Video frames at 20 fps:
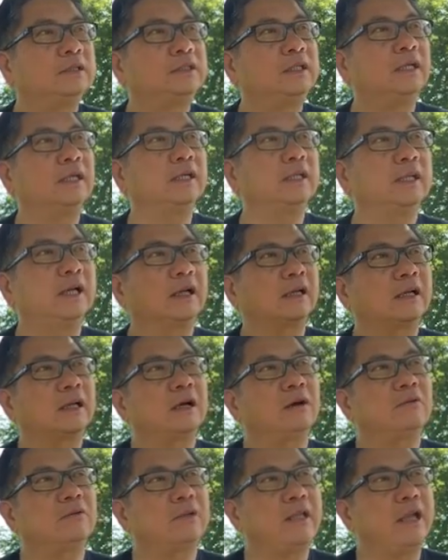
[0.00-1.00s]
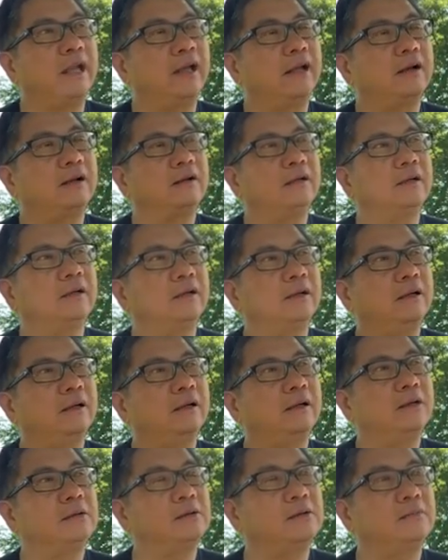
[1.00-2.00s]
Chứ cái hàng đầu vàng
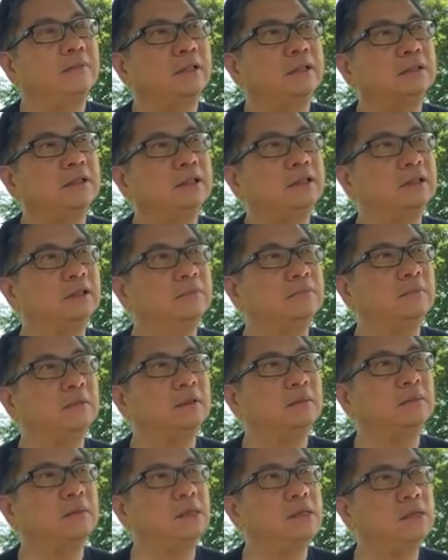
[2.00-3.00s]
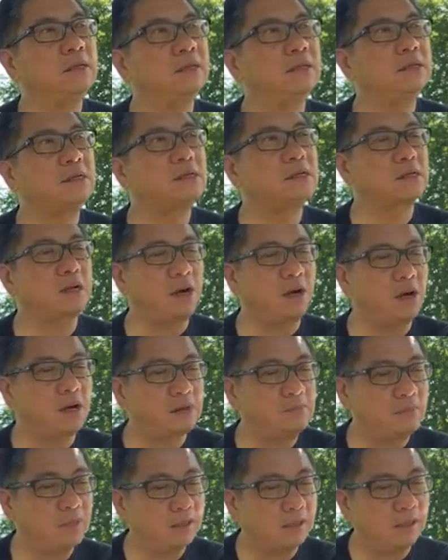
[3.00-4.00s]
mà tướng mà bự
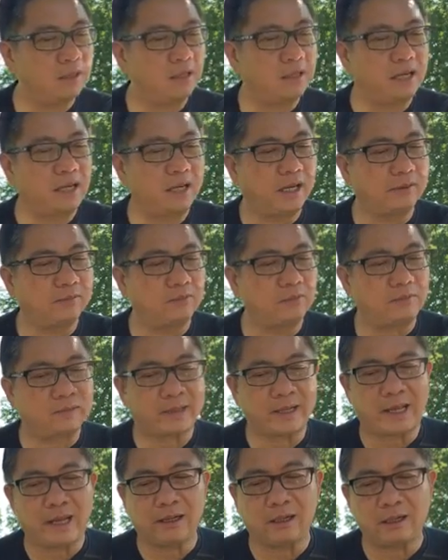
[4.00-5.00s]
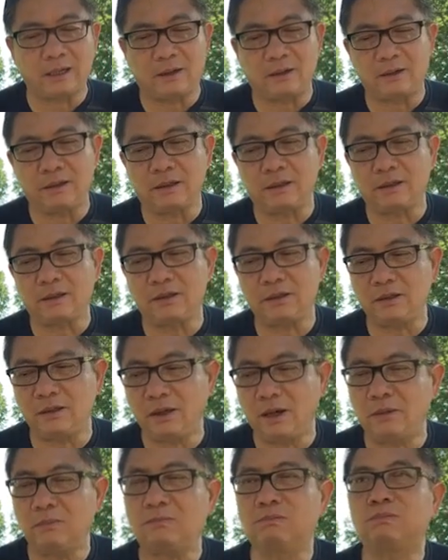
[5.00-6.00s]
con mà nó lên một cái rồi thôi nó
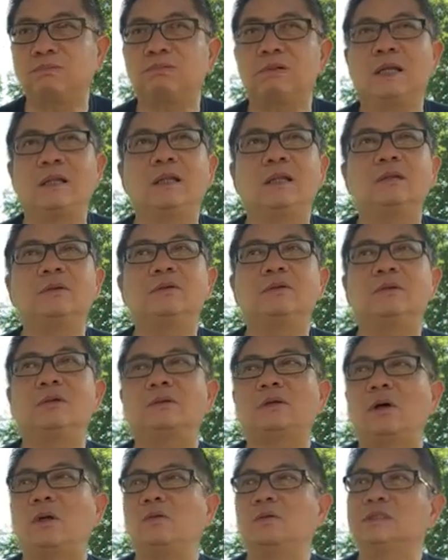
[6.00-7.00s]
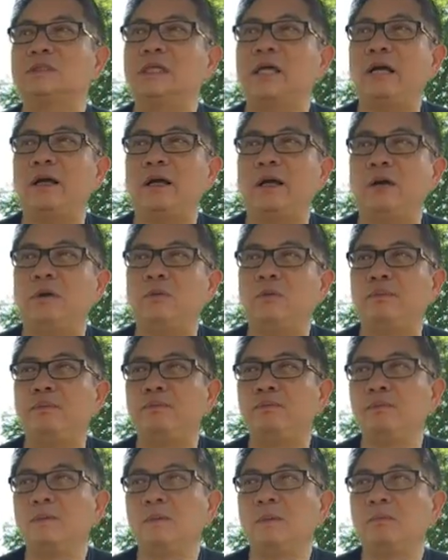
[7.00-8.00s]
nhốt gia đình tôi vô tù làm sao,
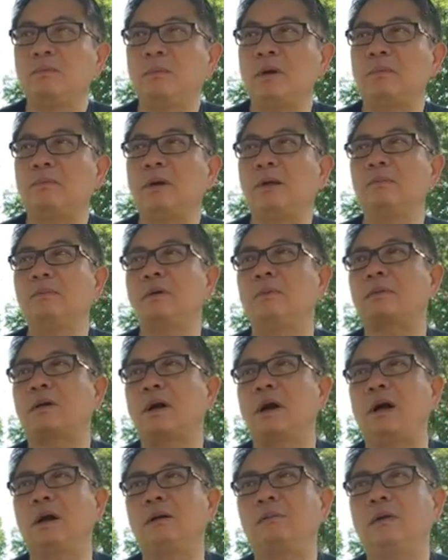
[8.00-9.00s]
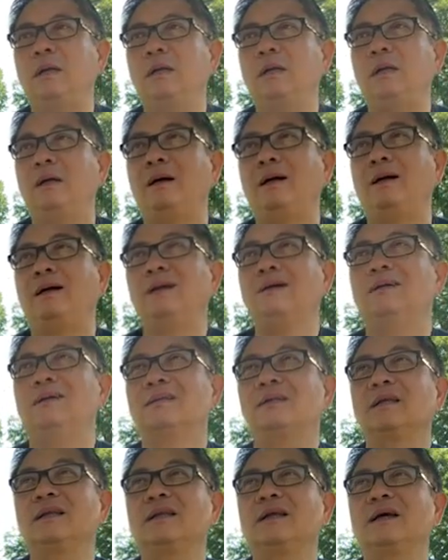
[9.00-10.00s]
một mất một con mà.
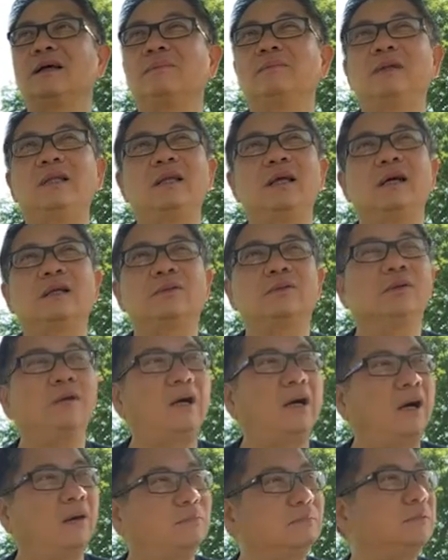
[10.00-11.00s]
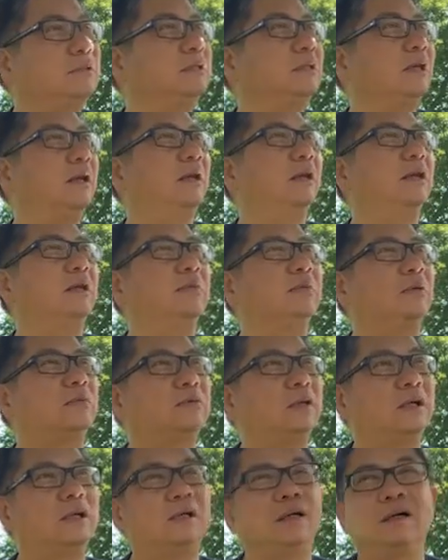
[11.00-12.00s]
Cho nên bây giờ tôi không chơi một
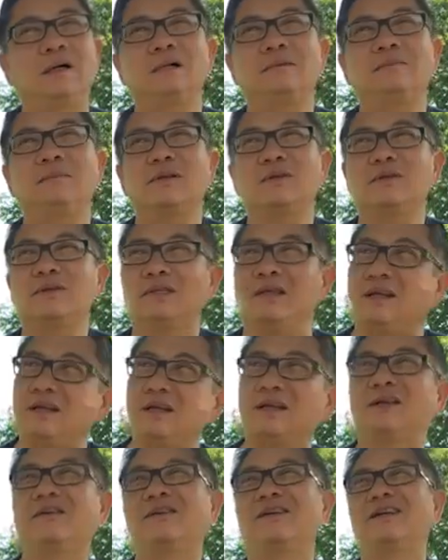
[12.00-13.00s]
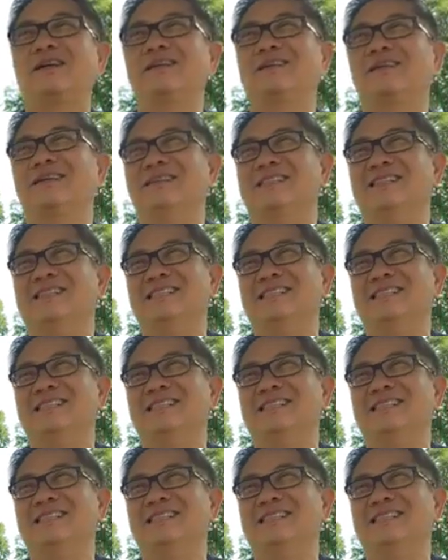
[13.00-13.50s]
rừng lực mà tôi chơi lực rừng.